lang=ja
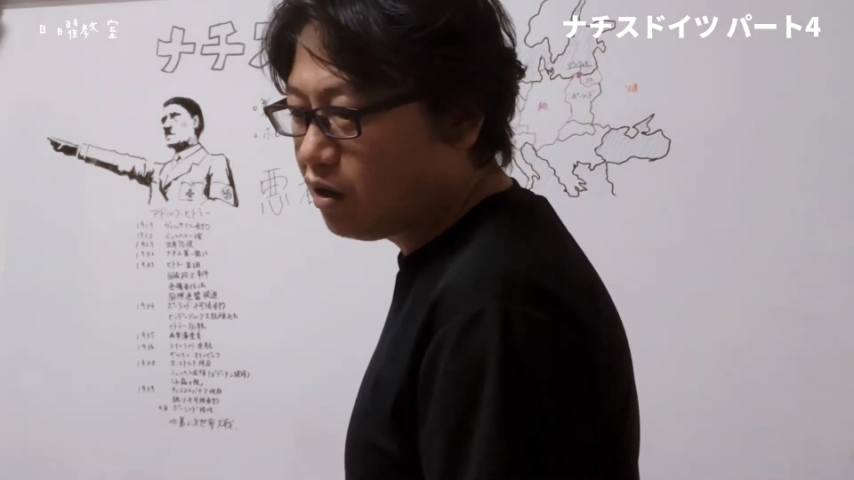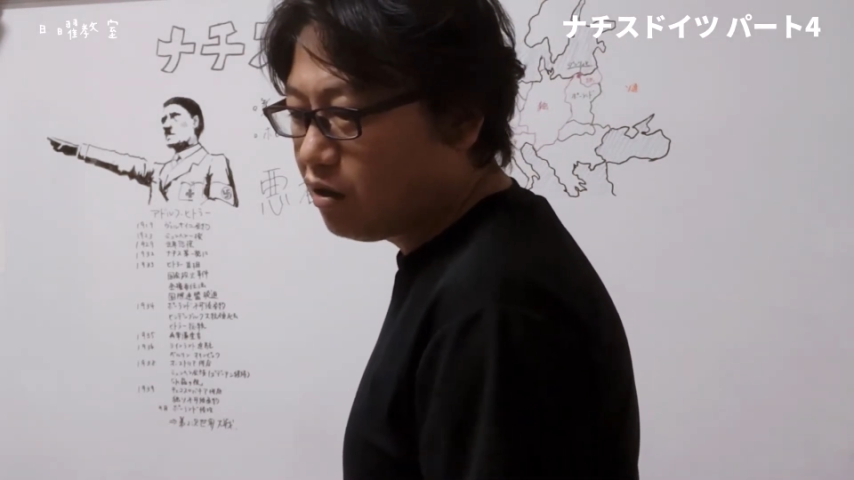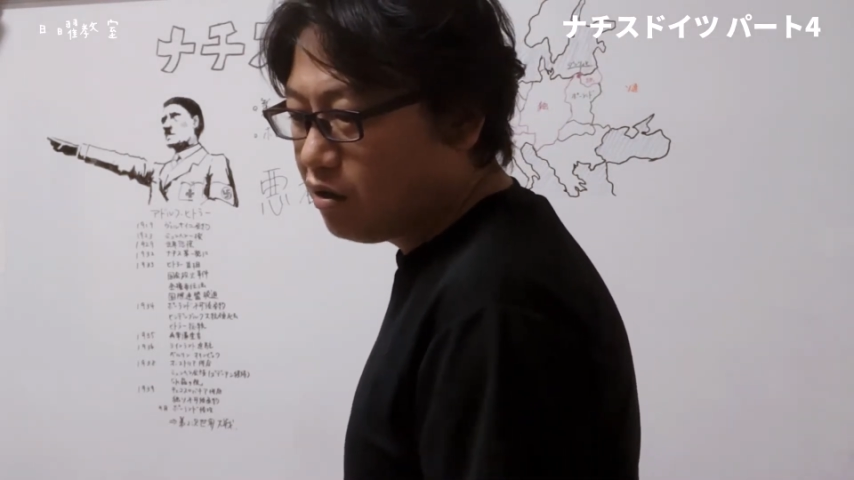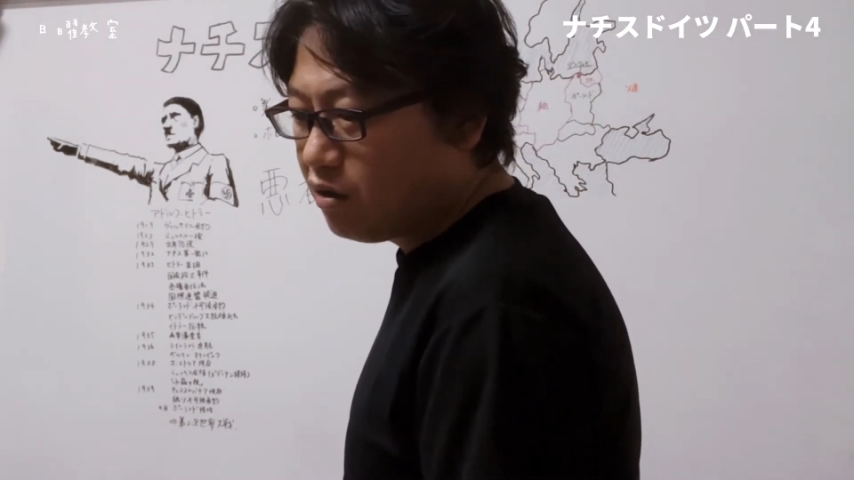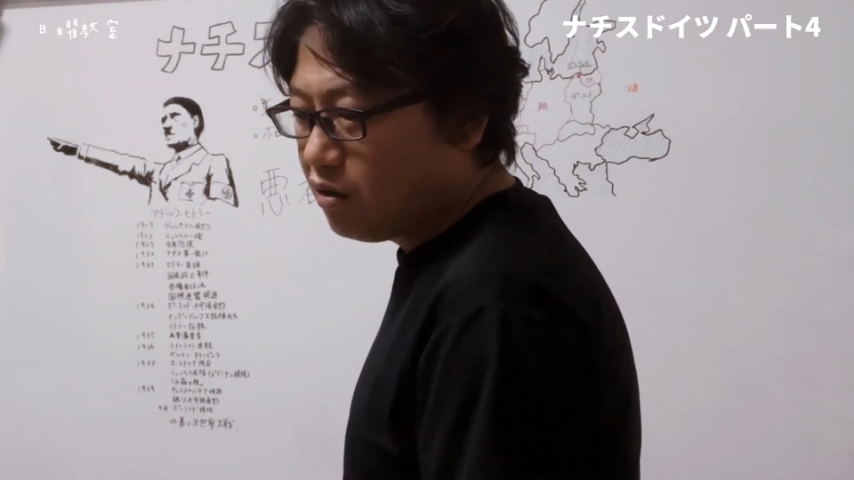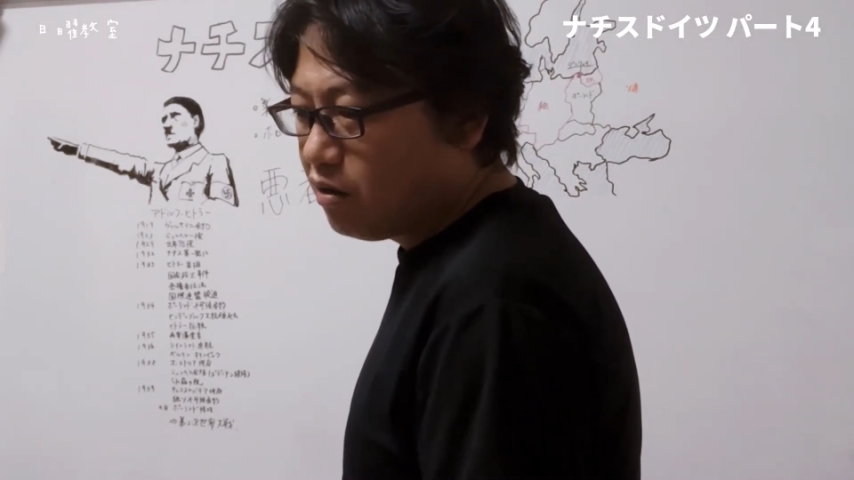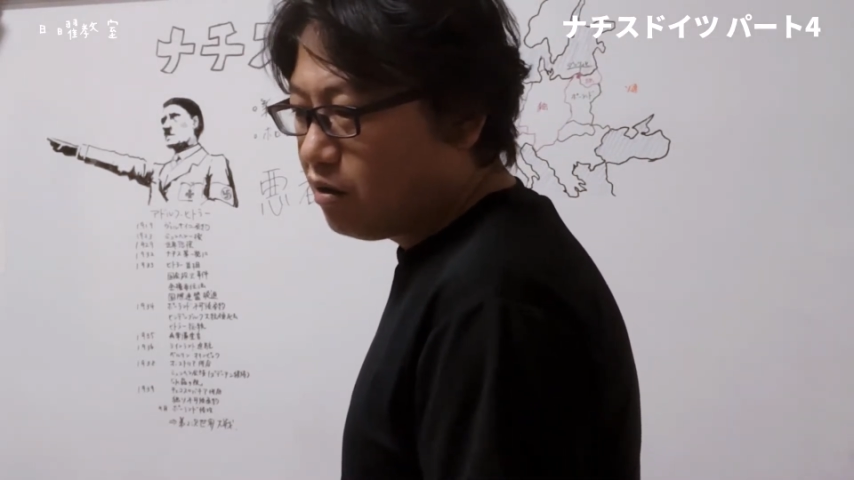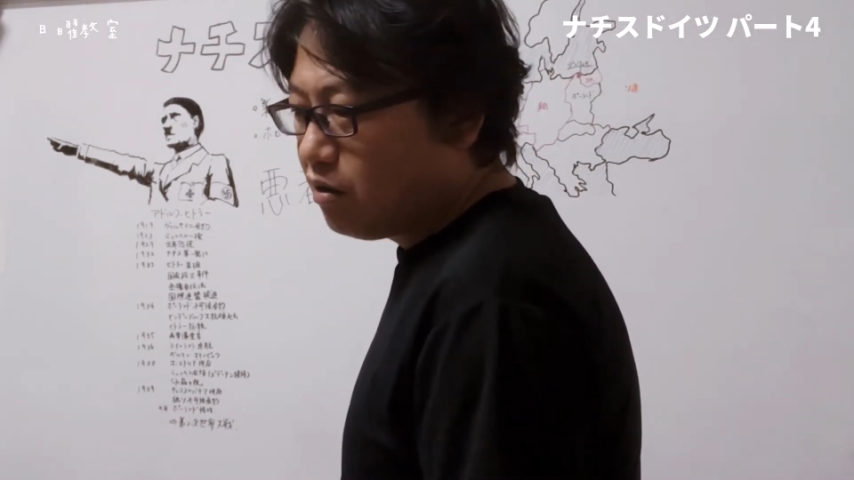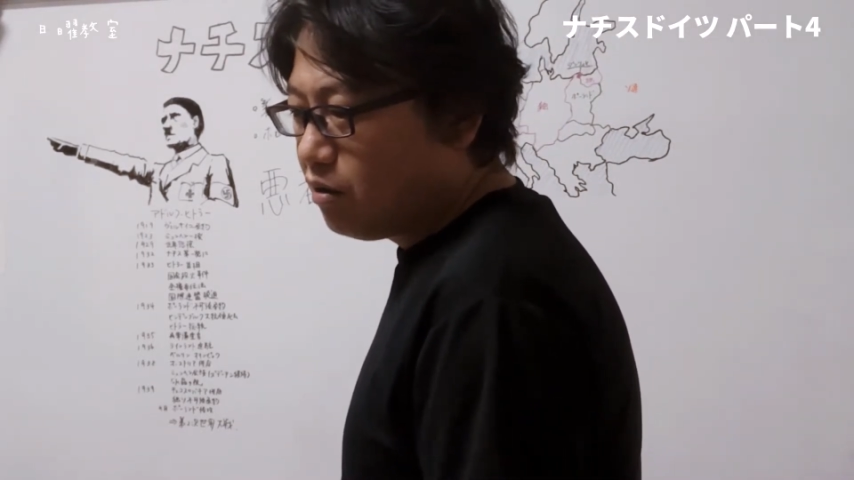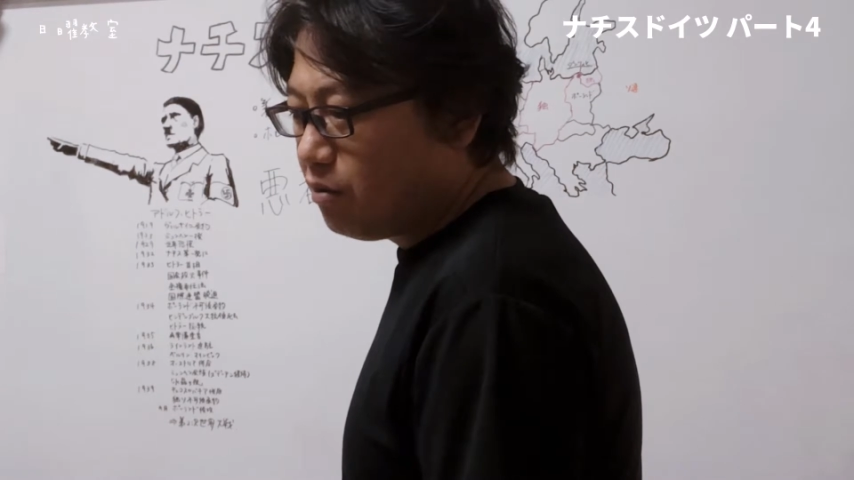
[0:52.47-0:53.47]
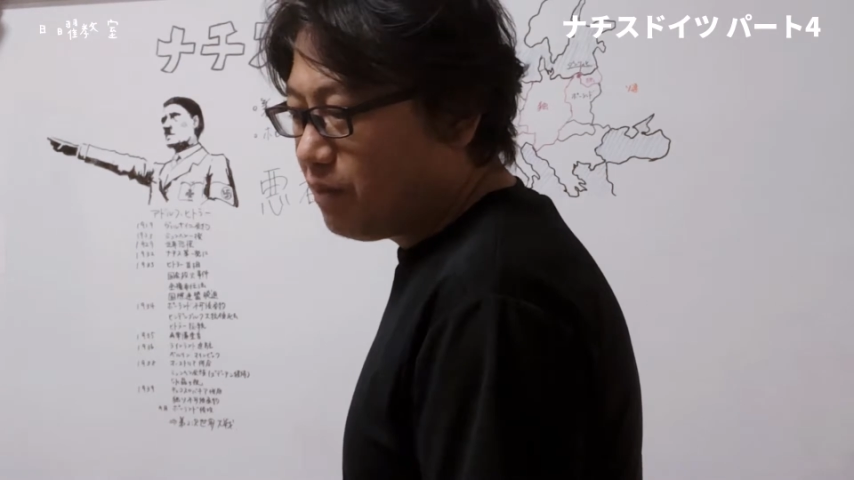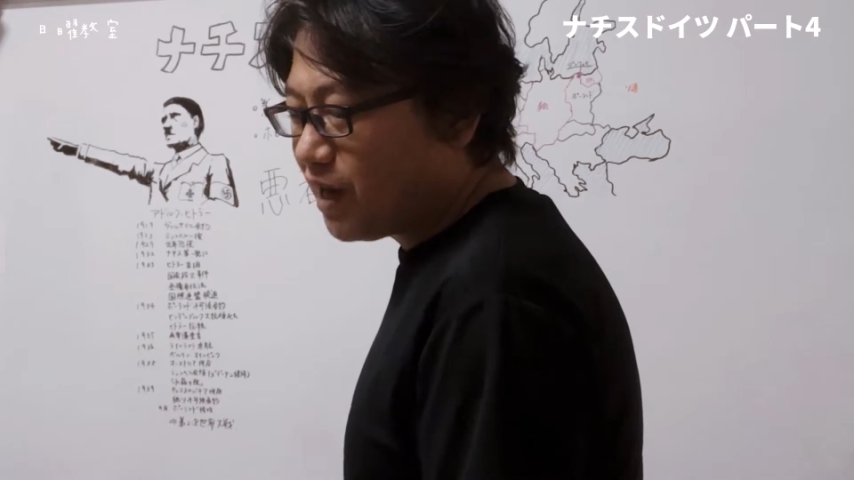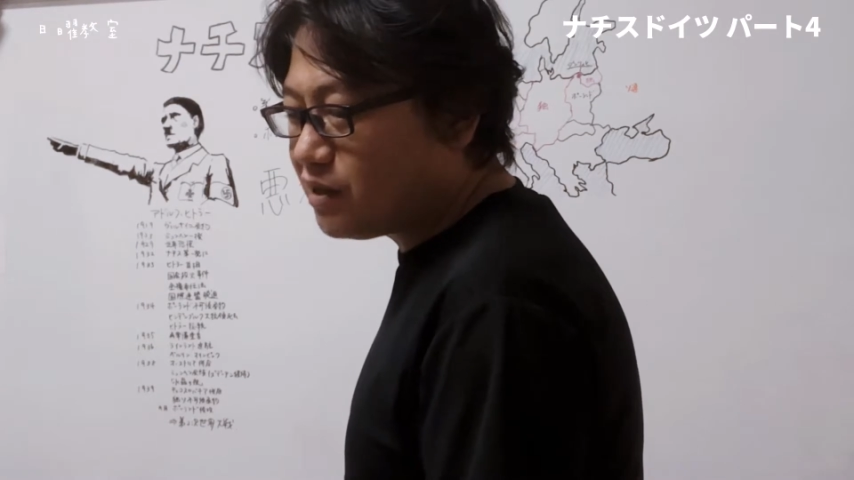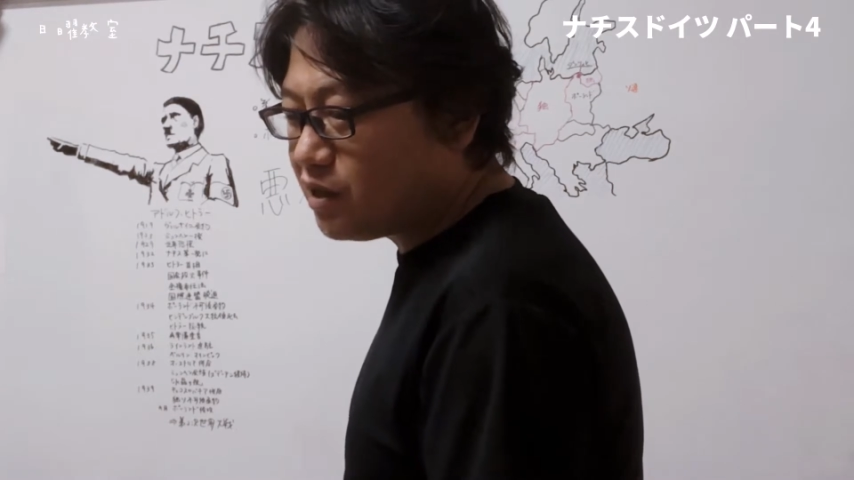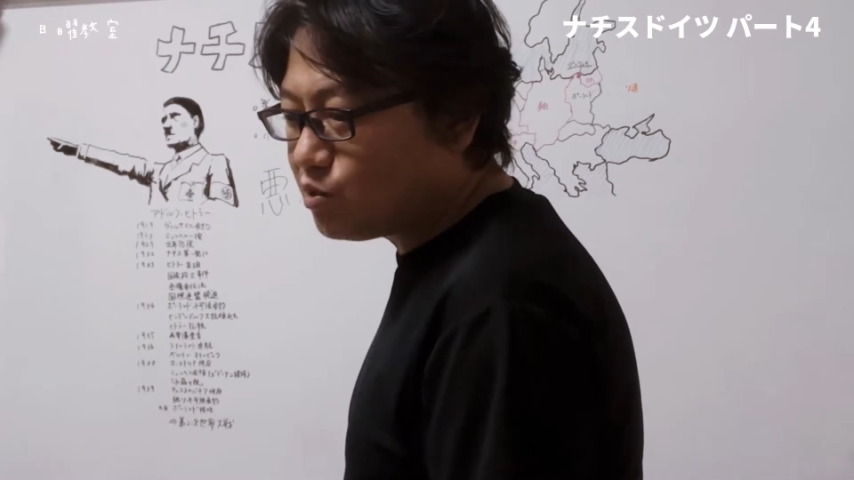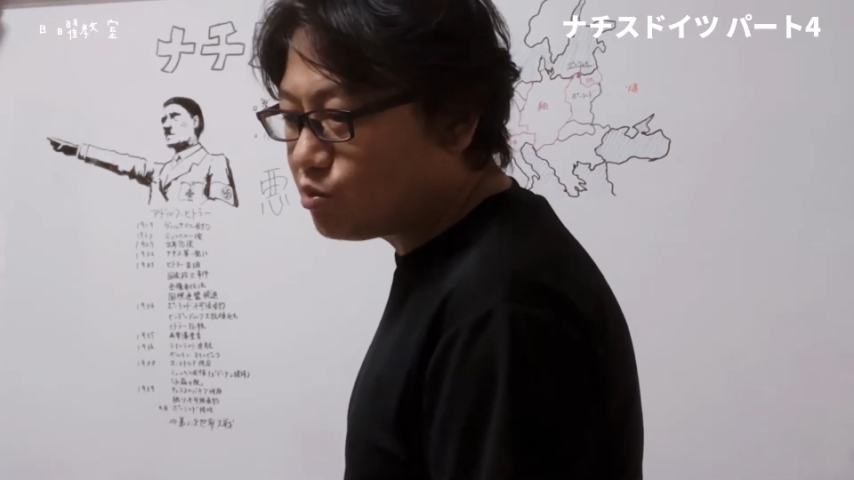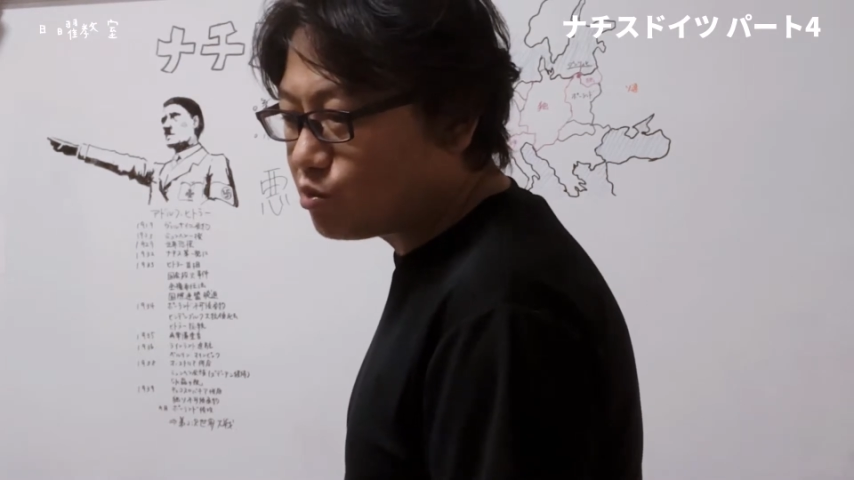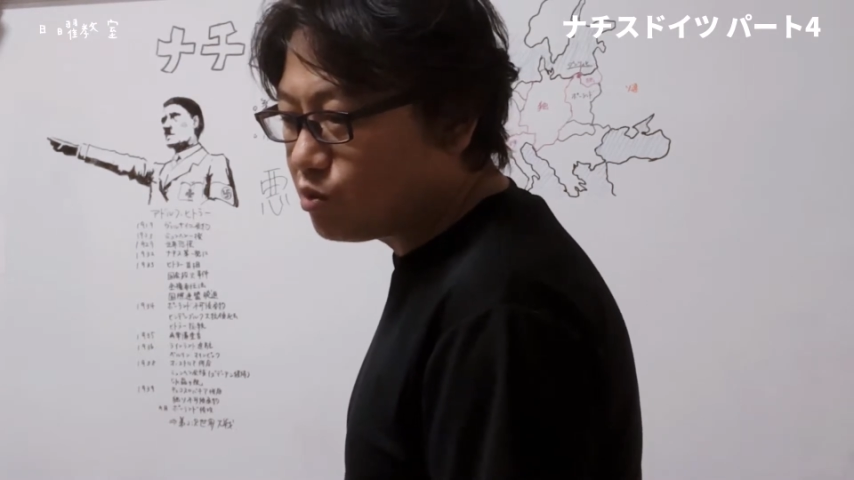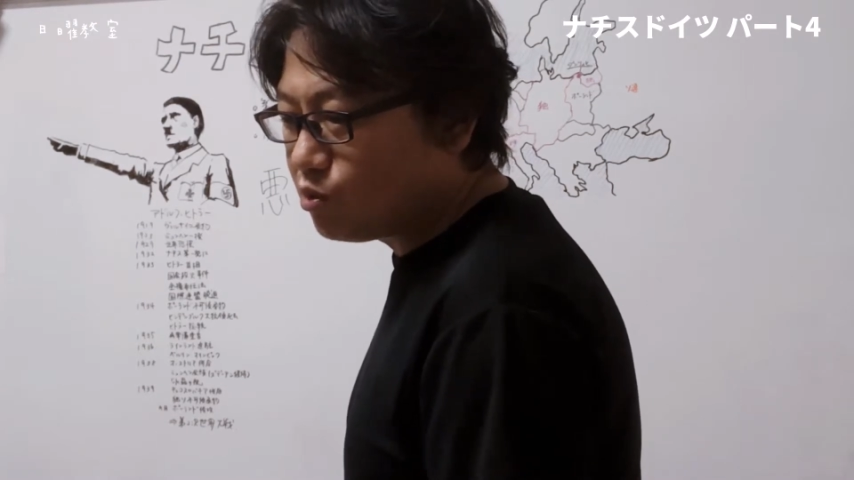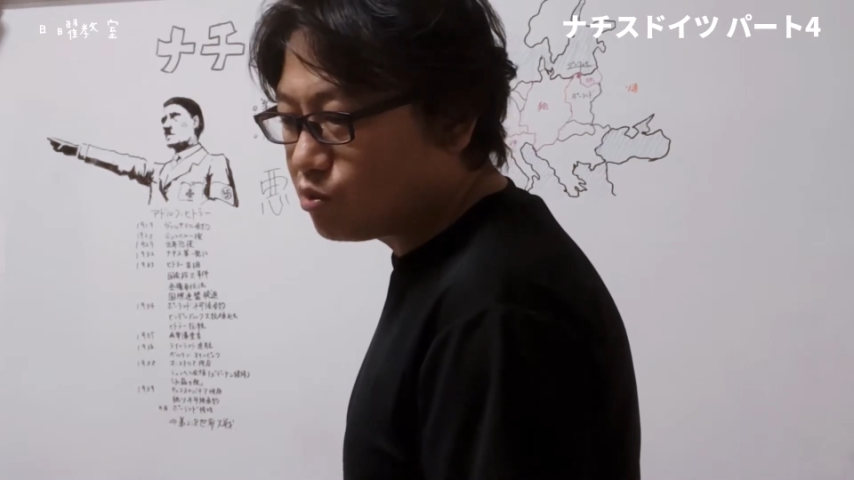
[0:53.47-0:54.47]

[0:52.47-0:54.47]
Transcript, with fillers: 無理だっう負けた人にそんなこ